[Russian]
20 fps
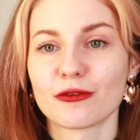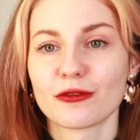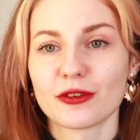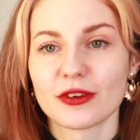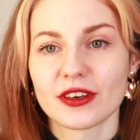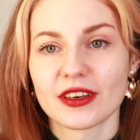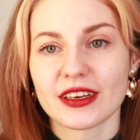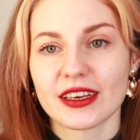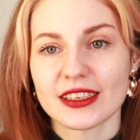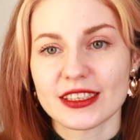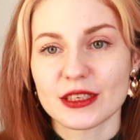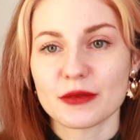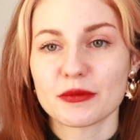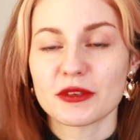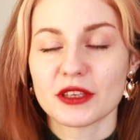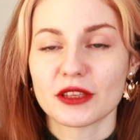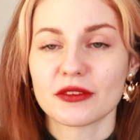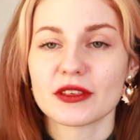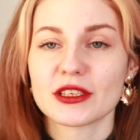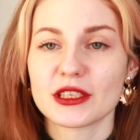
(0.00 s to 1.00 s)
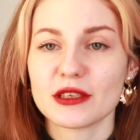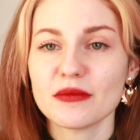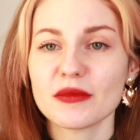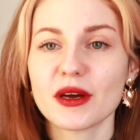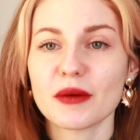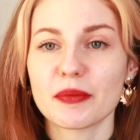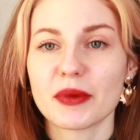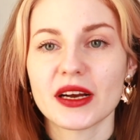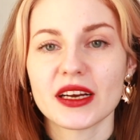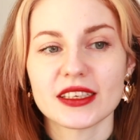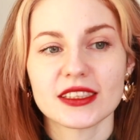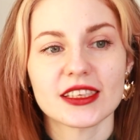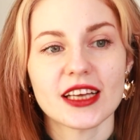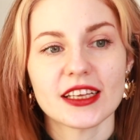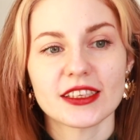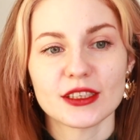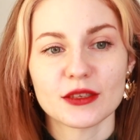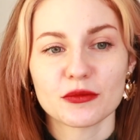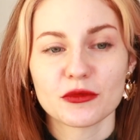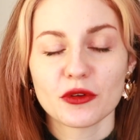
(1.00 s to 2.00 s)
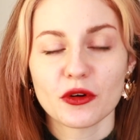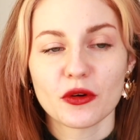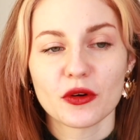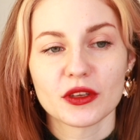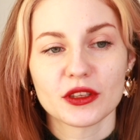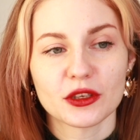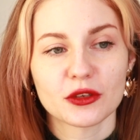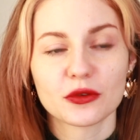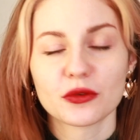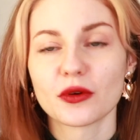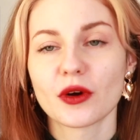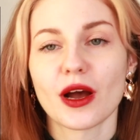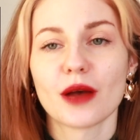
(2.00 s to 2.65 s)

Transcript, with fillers: в концепции этого снимка показать немного такую